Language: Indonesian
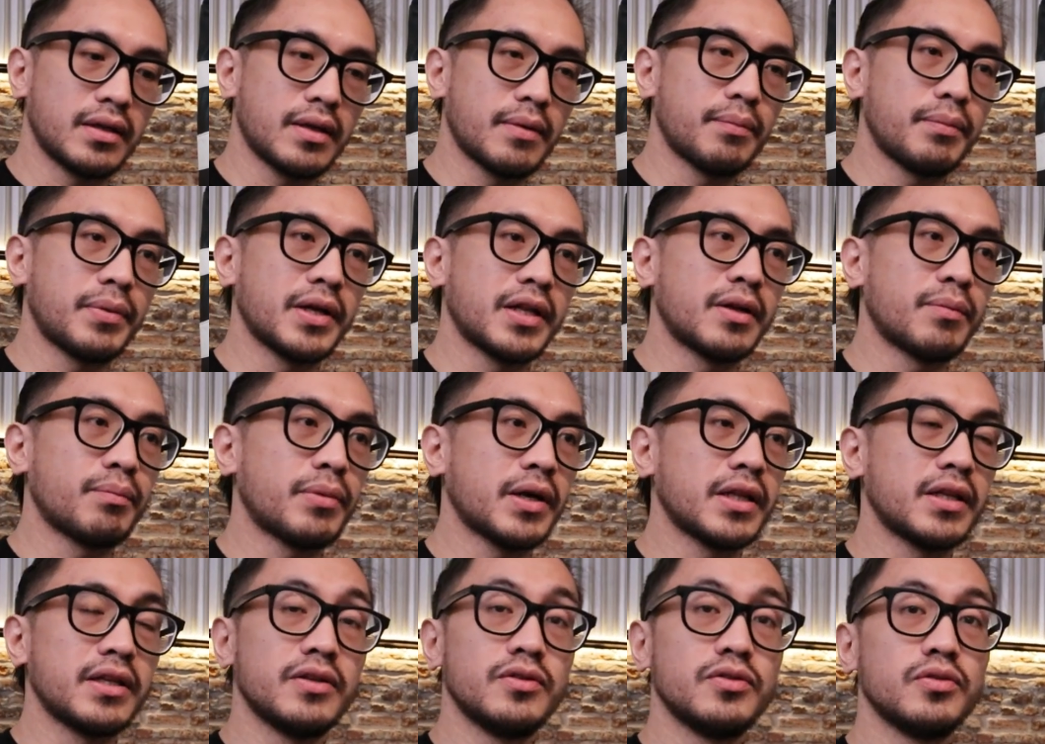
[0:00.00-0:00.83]

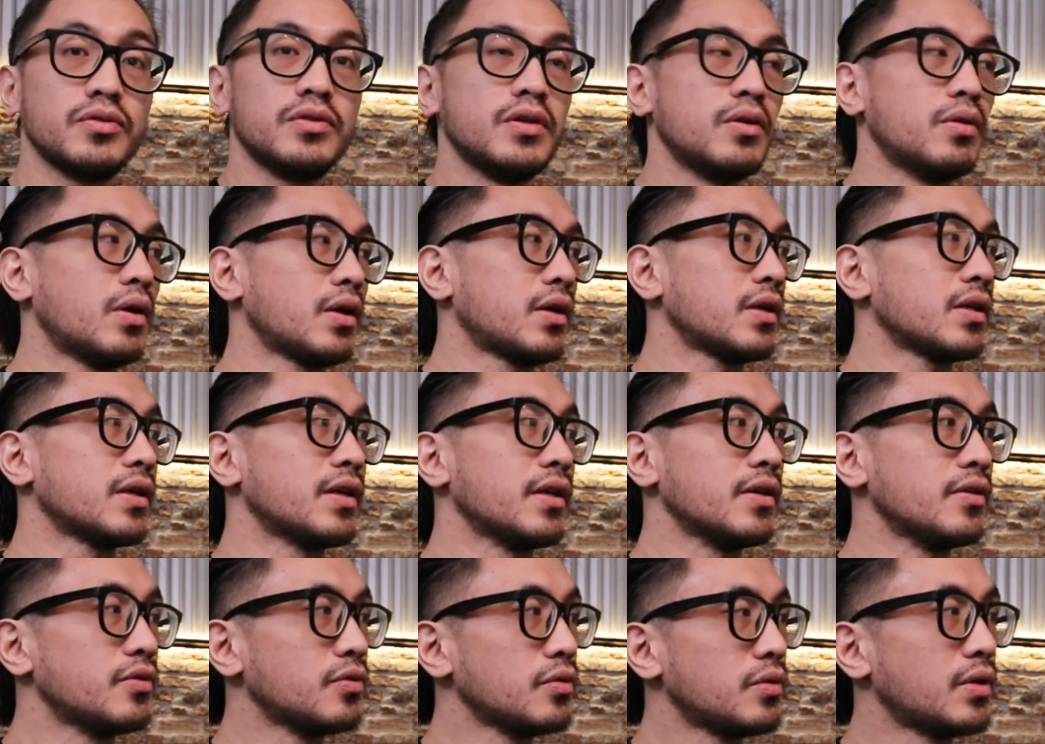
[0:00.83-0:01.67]
tempat-tempat tinju di luar
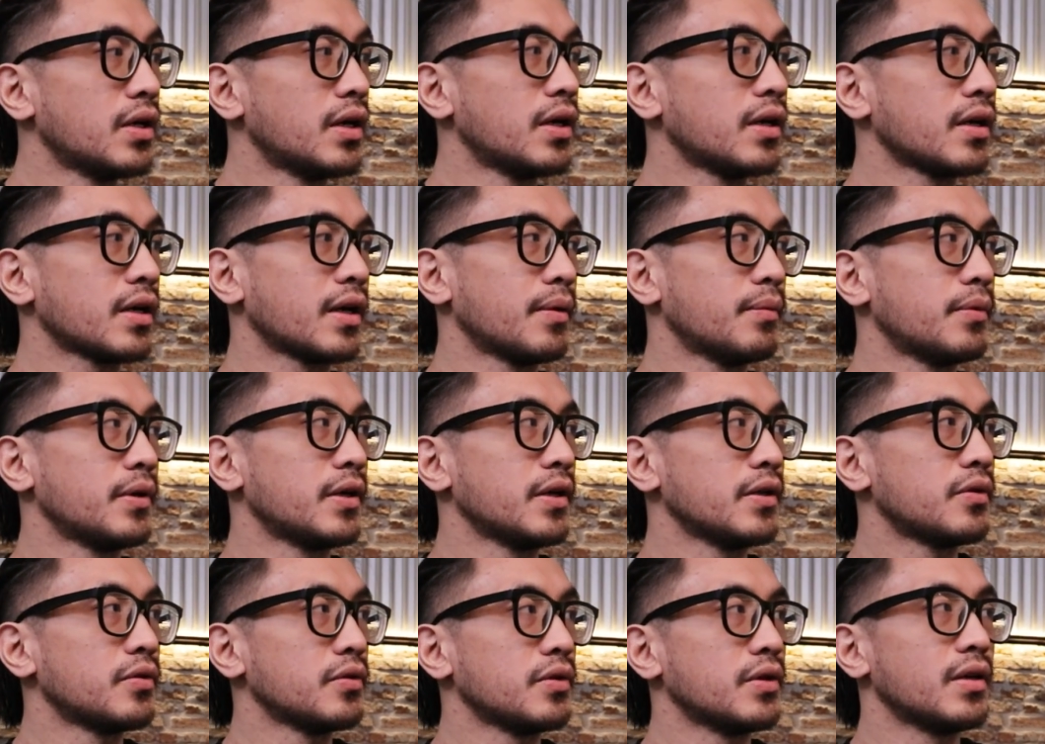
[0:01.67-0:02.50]
negeri juga kayak
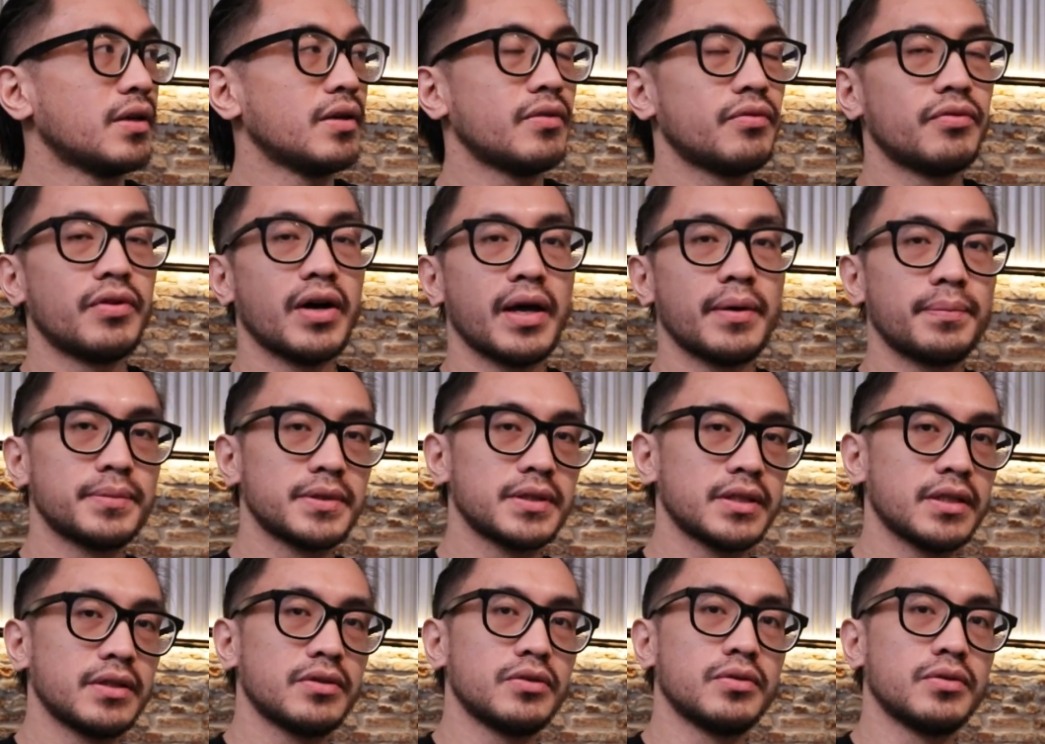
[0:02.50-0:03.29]
begitu. Jadi vibes-nya